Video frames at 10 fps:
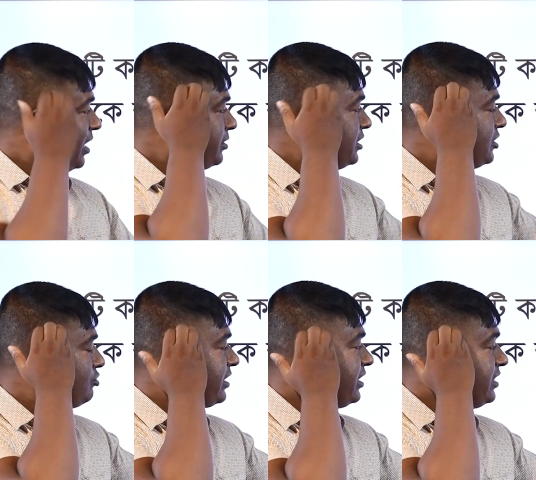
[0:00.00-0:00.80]
আমাদের
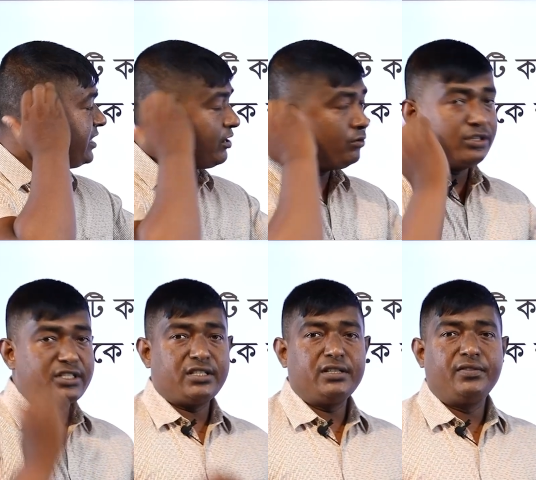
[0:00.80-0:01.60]
যেহেতু এখানে ১৩
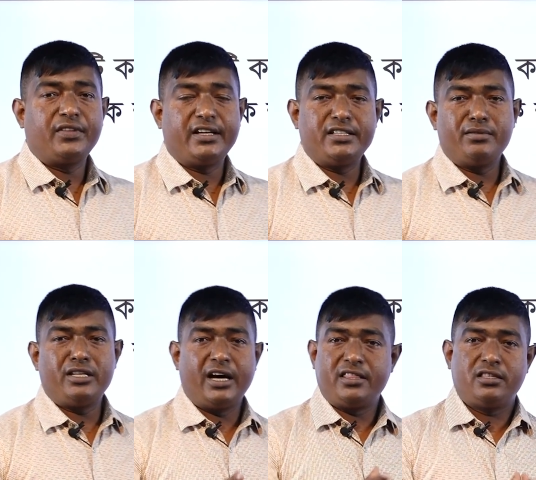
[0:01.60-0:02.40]
হয়েছে কাজে
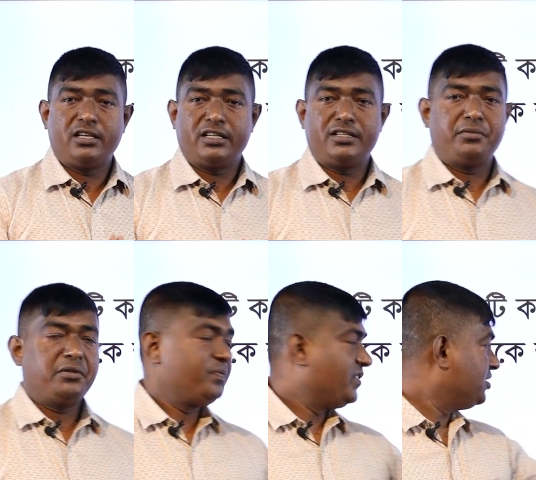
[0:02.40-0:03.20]
আমাদের হাতে থেকে যাবে
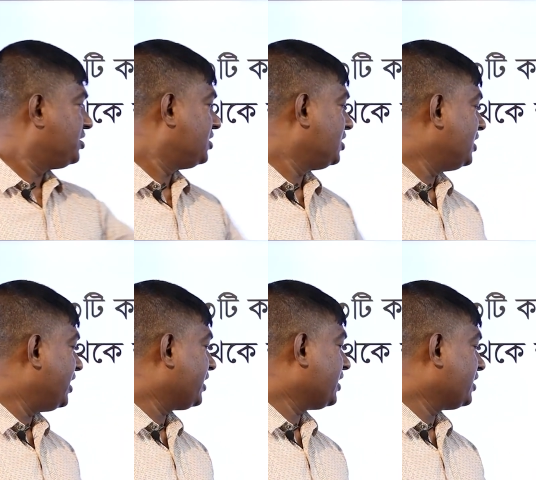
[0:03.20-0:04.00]
সেই
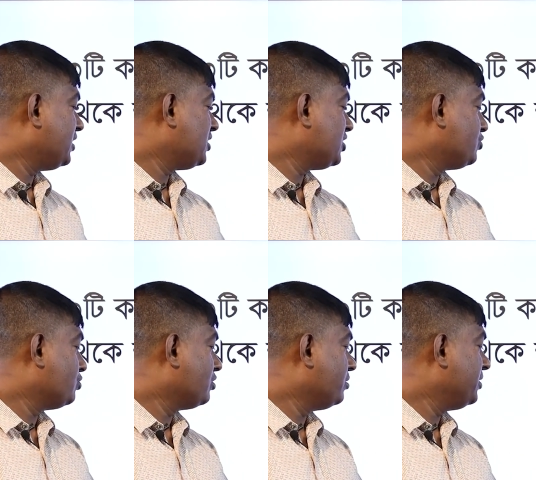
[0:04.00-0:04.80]
এক এখানে এসে
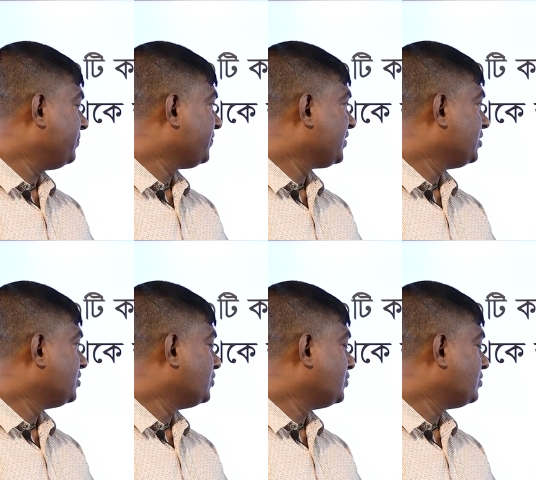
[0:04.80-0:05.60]
যোগ হবে
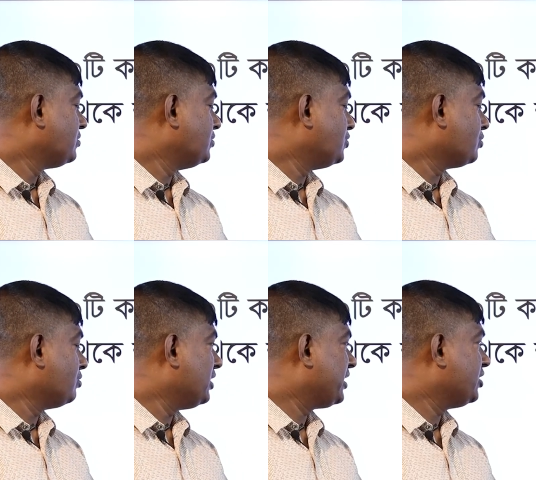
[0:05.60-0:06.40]
যোগ
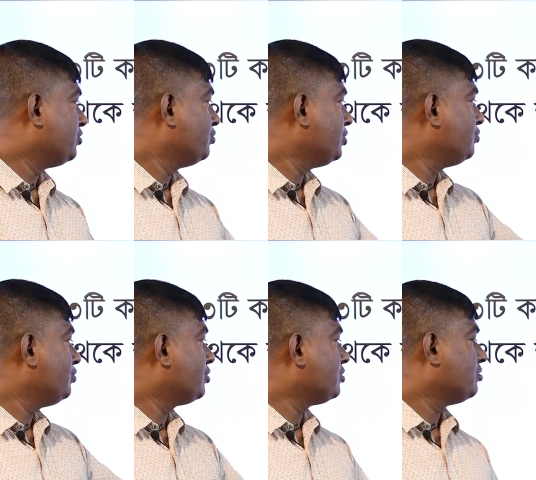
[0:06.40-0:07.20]
হলে এখানে দুই
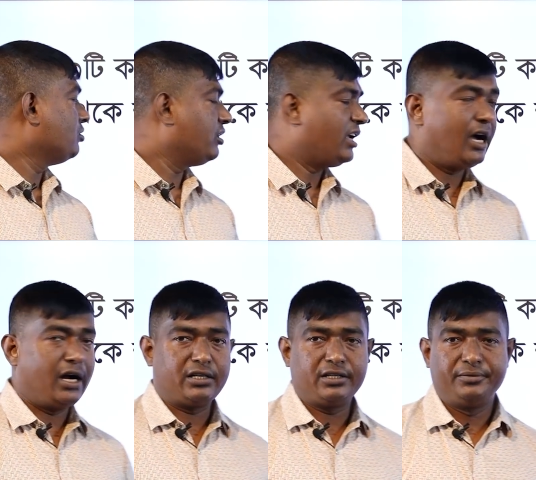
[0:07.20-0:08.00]
দুই কত হলে হয়
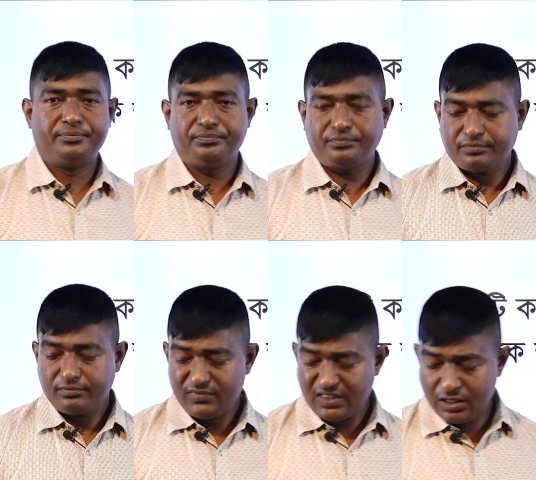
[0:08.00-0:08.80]
আট
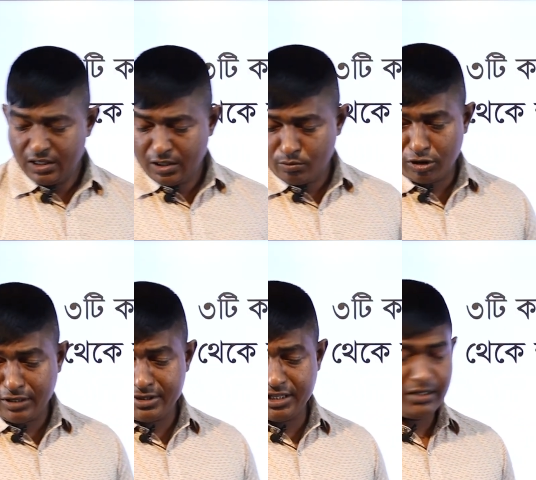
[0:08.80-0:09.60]
ফলে
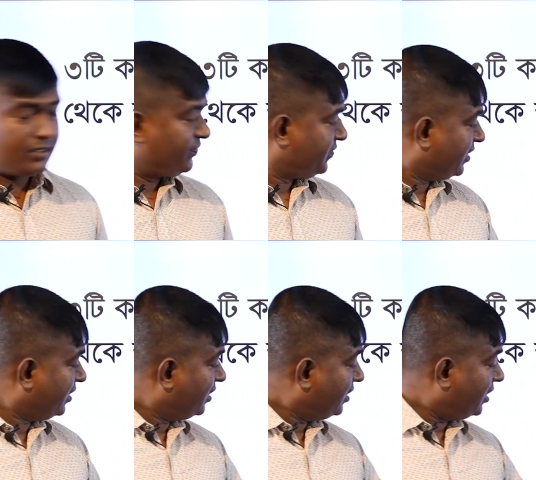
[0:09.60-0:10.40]
আমাদের
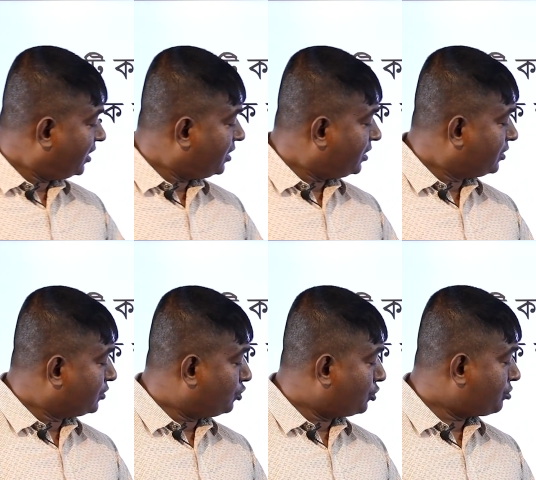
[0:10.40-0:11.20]
এই
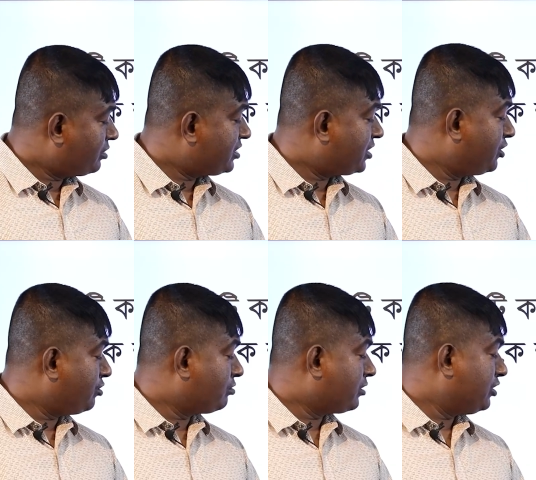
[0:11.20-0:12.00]
দশক স্থানীয়
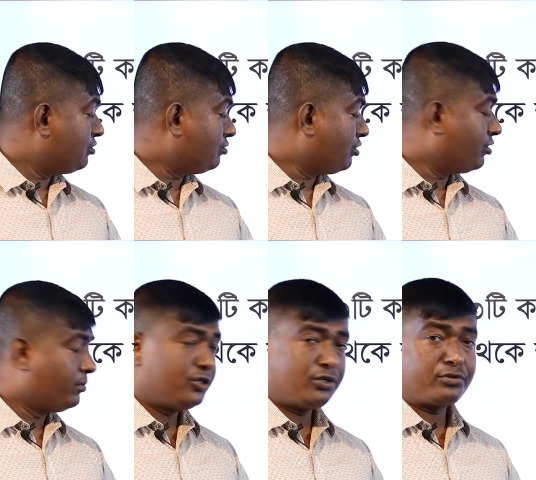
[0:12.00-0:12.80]
অঙ্ক কিন্তু নয়
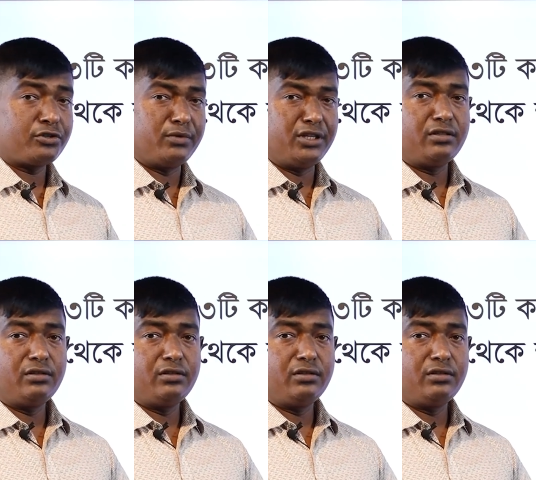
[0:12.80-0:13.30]
হবে সব সময়